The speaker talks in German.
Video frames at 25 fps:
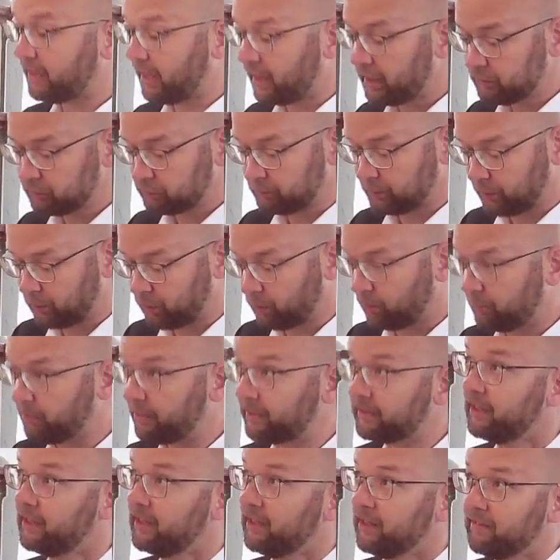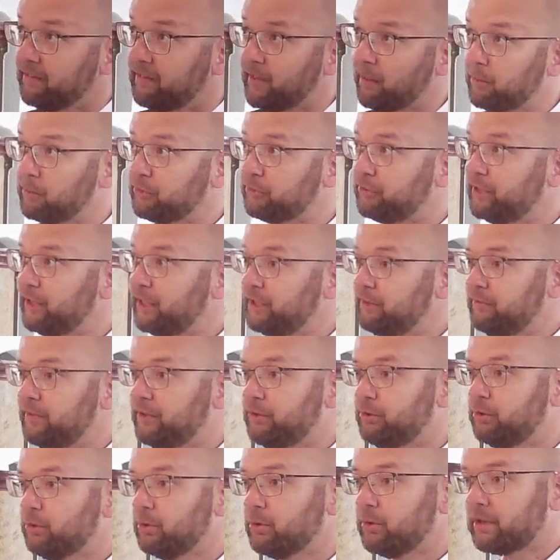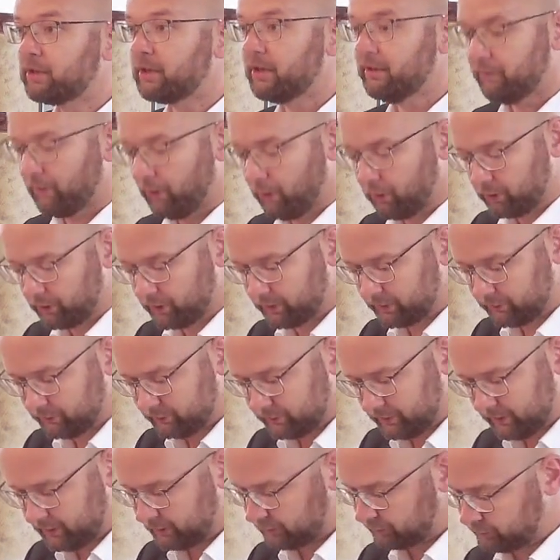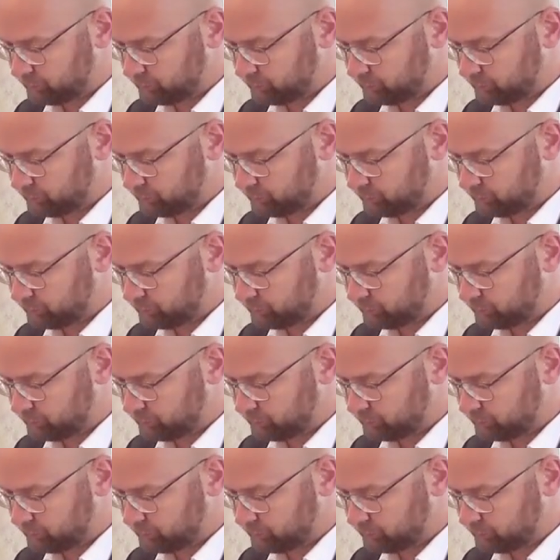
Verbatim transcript: Angst bekommen, wenn man sieht, wie dunkle Wolken sich